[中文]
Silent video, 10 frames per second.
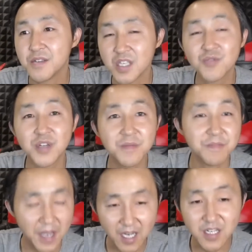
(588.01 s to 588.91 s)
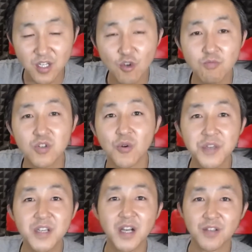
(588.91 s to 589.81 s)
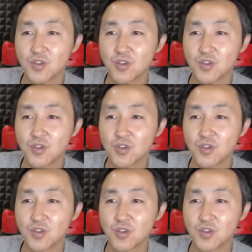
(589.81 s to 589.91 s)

因为每个人都不容易啊。